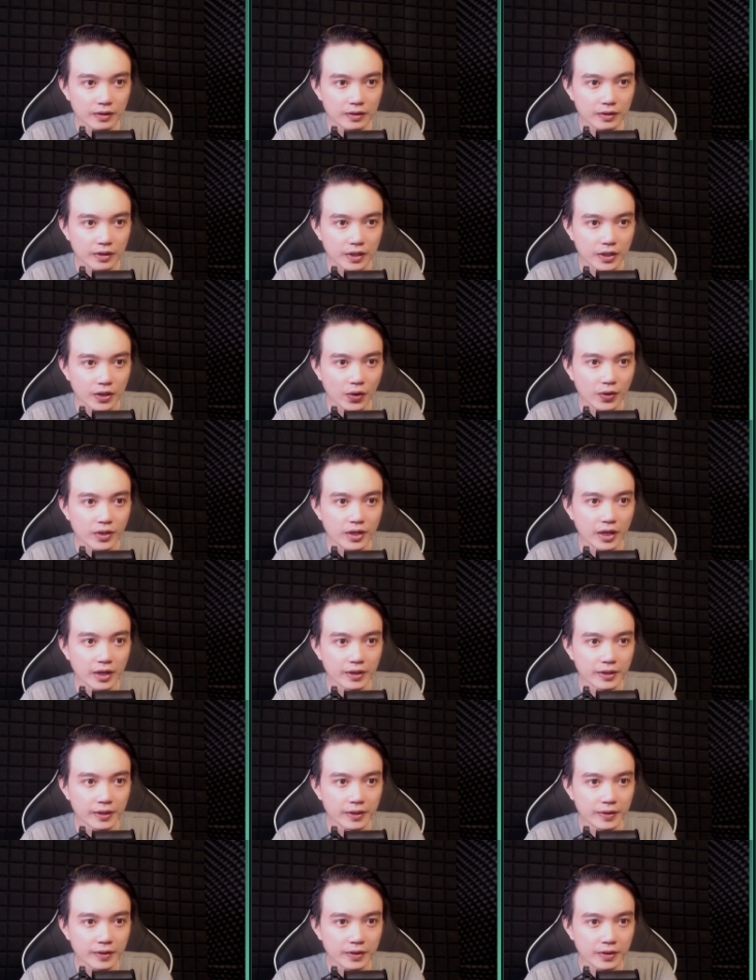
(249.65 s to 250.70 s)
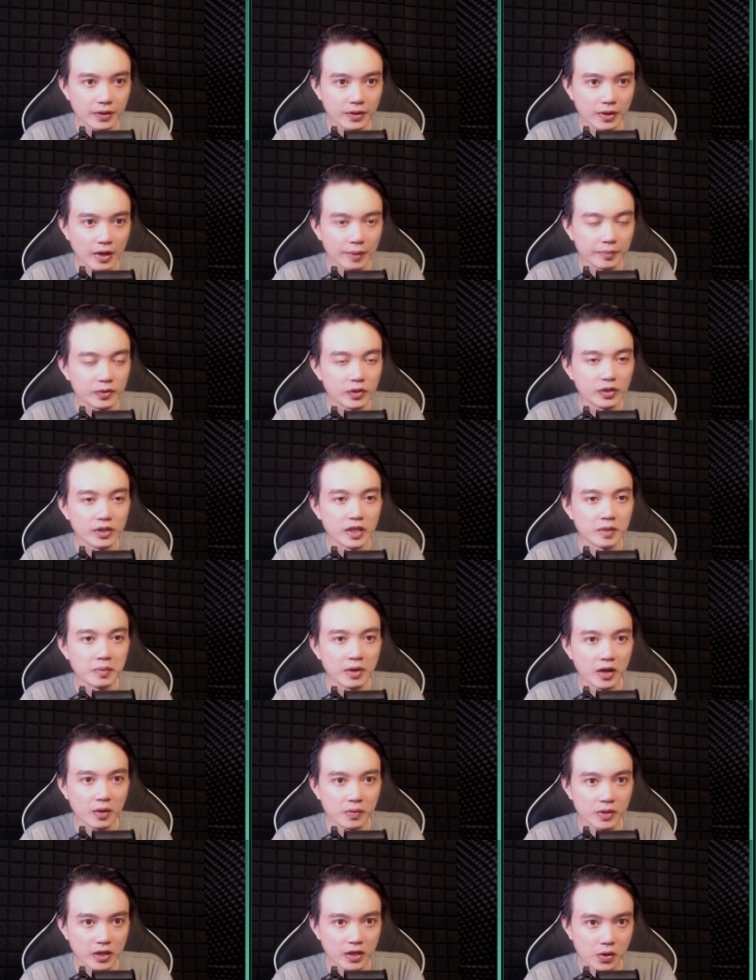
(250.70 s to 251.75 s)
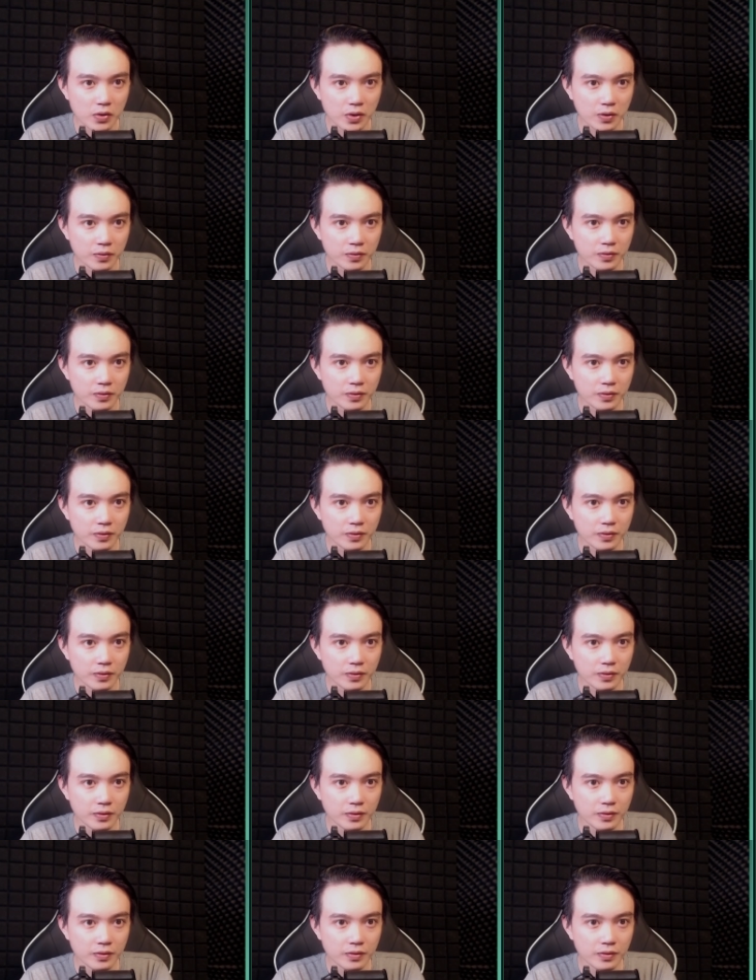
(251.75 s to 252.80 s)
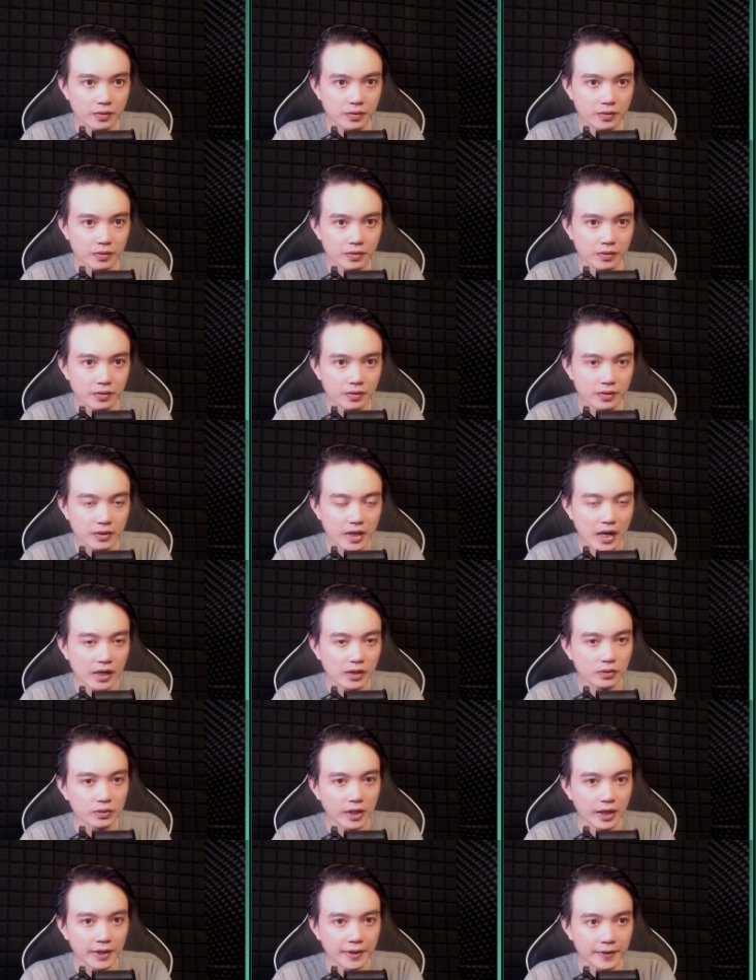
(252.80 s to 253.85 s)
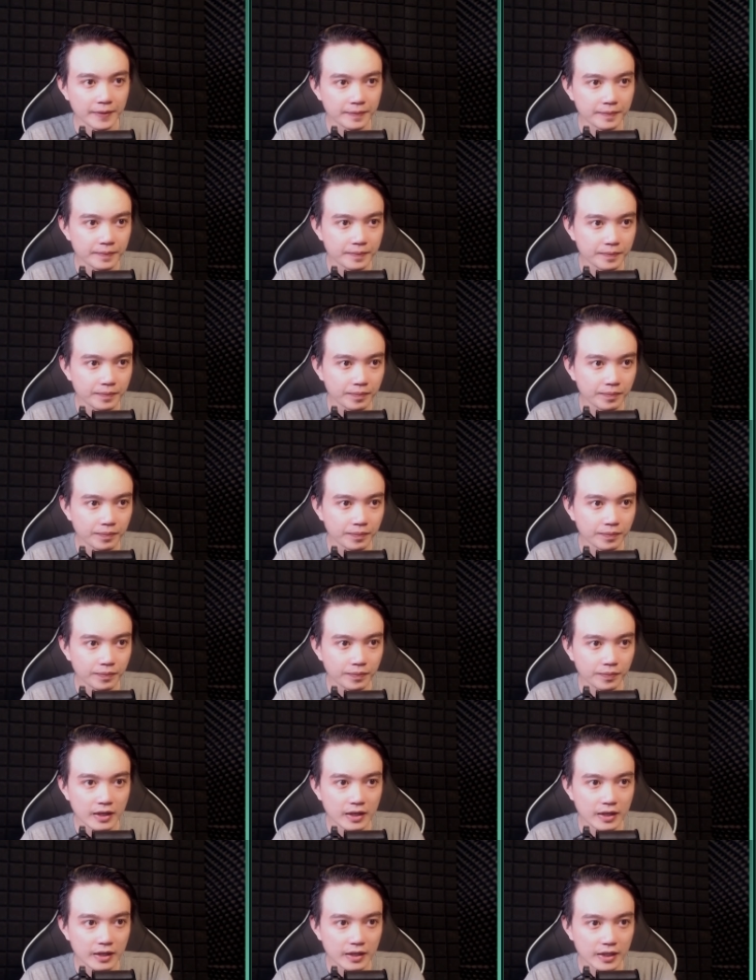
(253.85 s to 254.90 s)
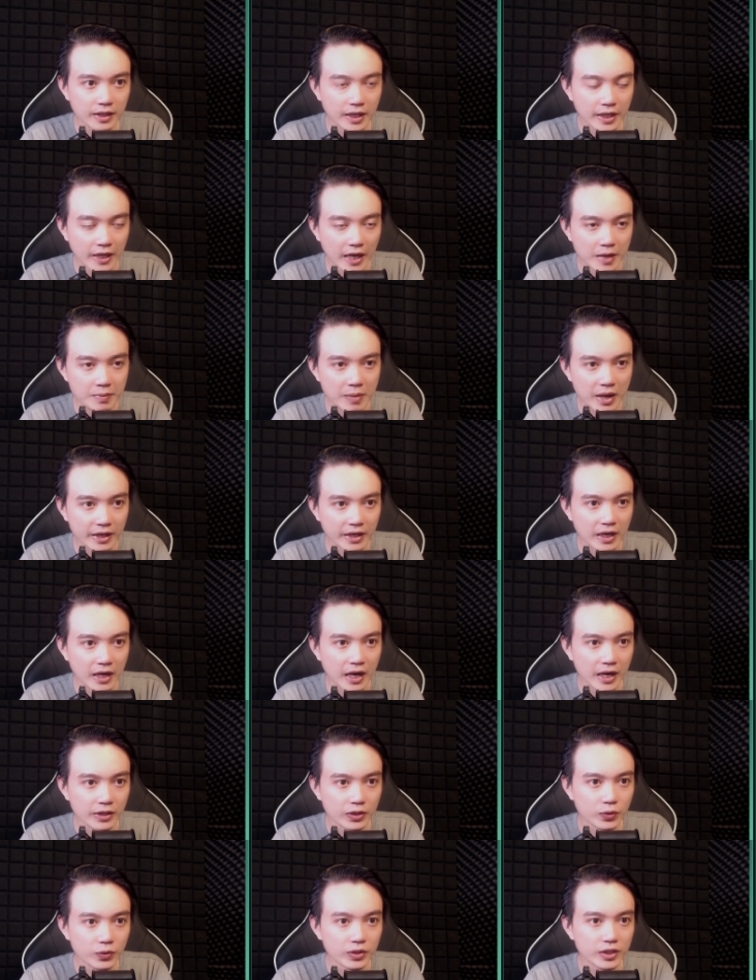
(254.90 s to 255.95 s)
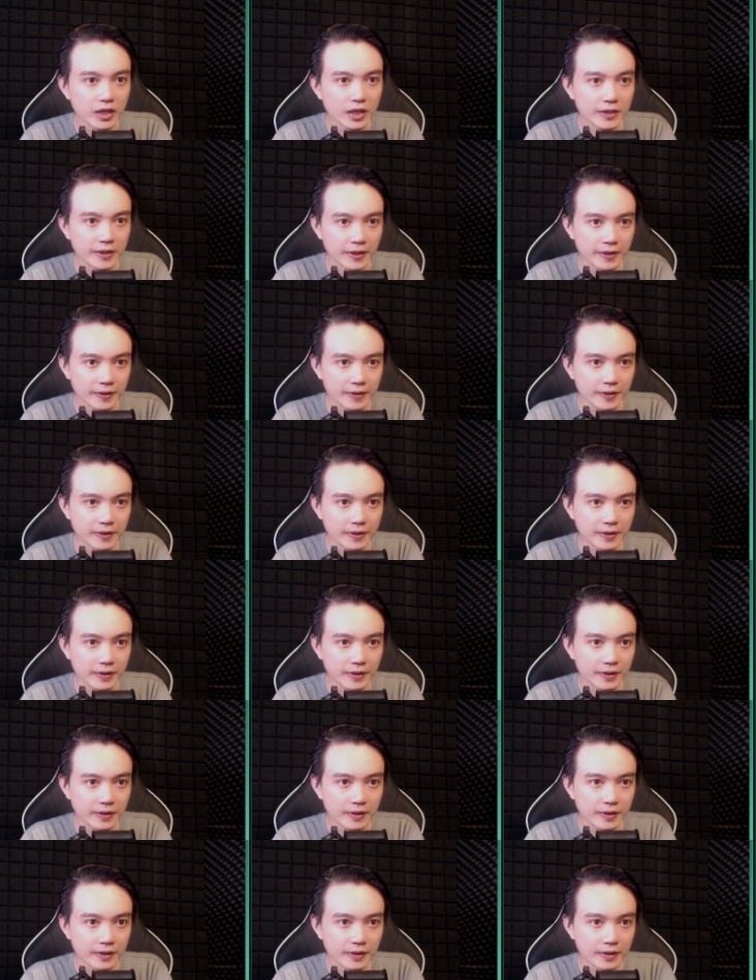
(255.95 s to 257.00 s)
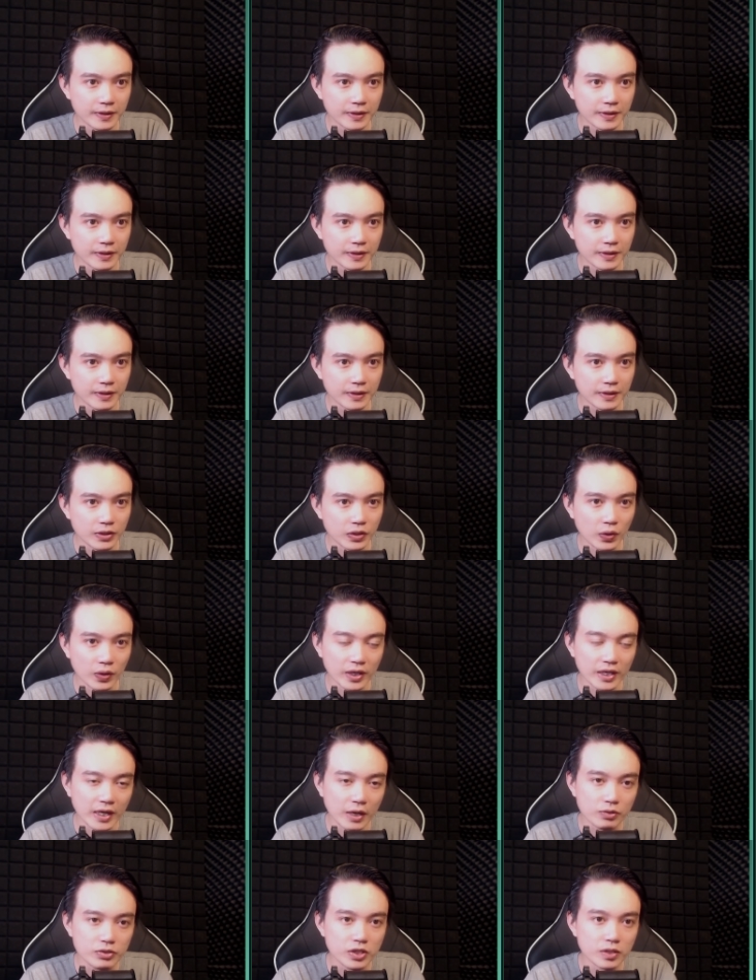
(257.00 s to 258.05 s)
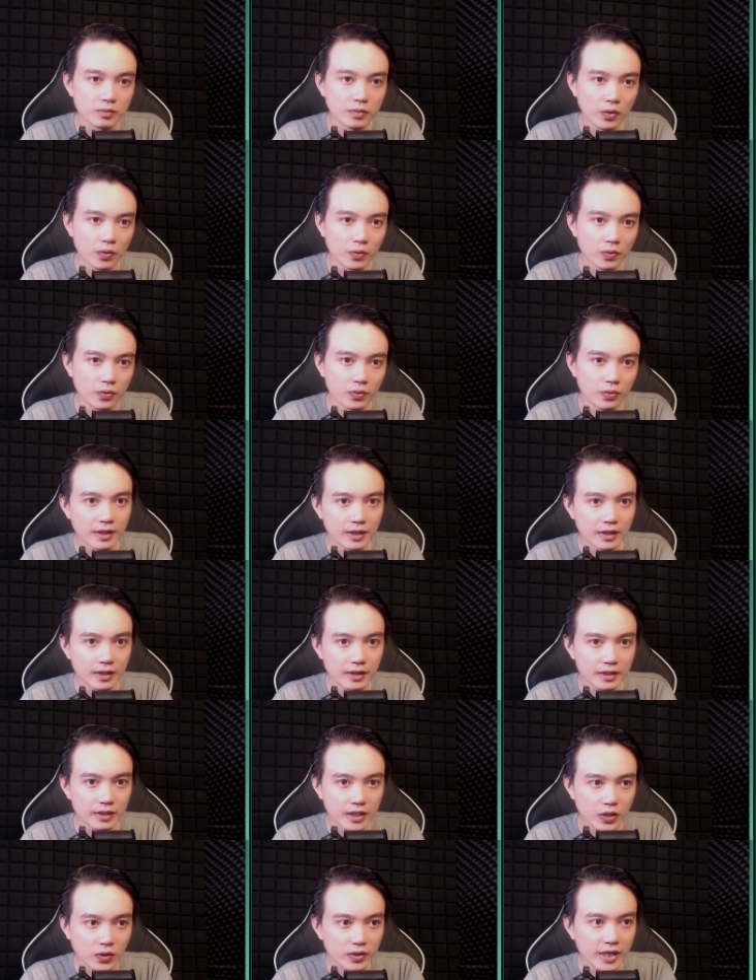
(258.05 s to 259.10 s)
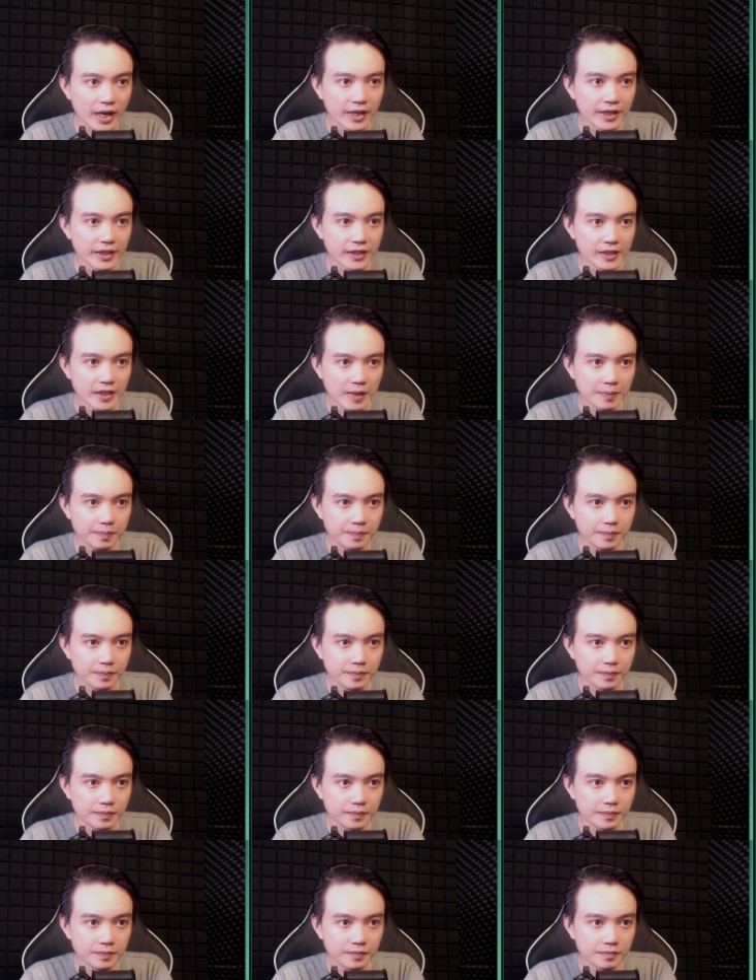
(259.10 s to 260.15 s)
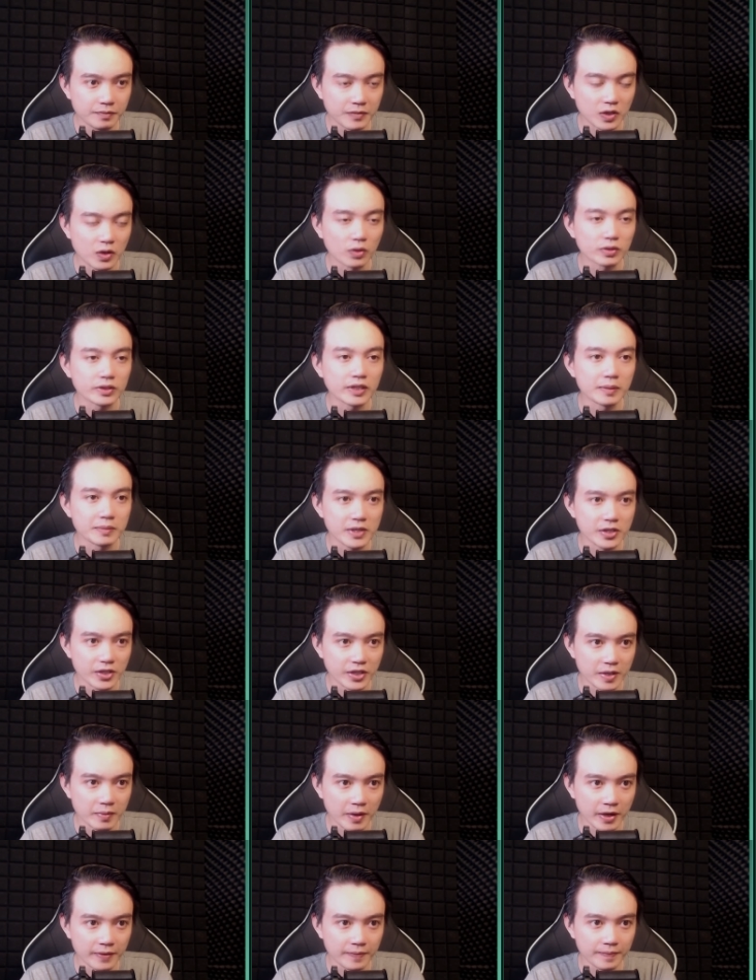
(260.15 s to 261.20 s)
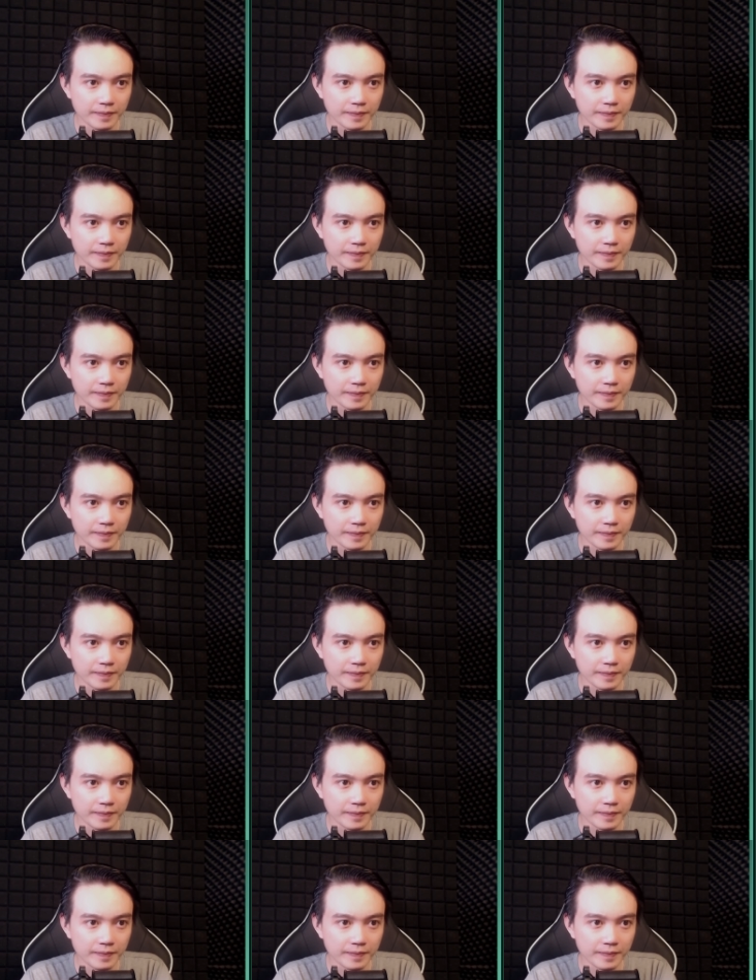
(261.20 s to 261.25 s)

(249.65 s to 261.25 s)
thì đó giờ có làm chuyện gì mà không hư cấu đâu. Cao Lô Thành nè, cái ngải màng Đà La chui dưới đất nè, còn cái đảo Sương Mù chỉ có vài ghi chép mà còn tìm ra được kia mà.